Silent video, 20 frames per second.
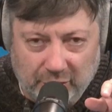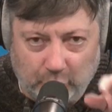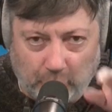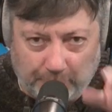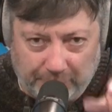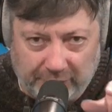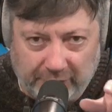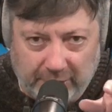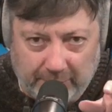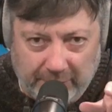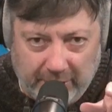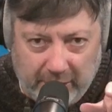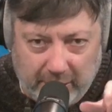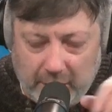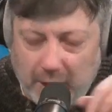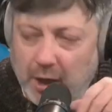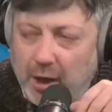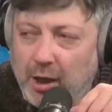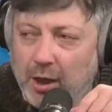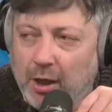собственное
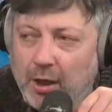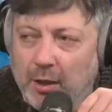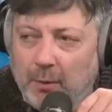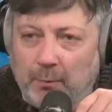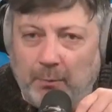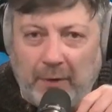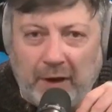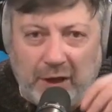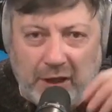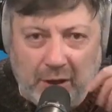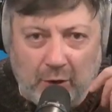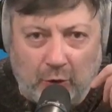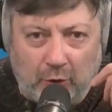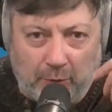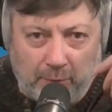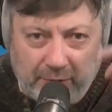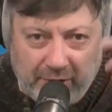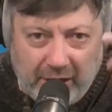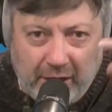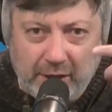мнение.
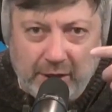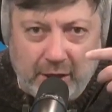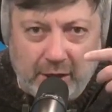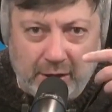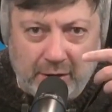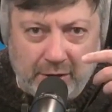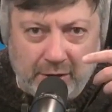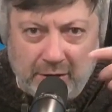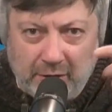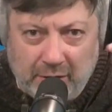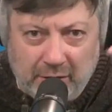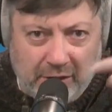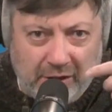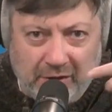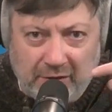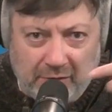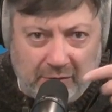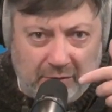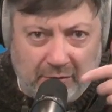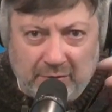Мое мнение
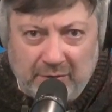ни,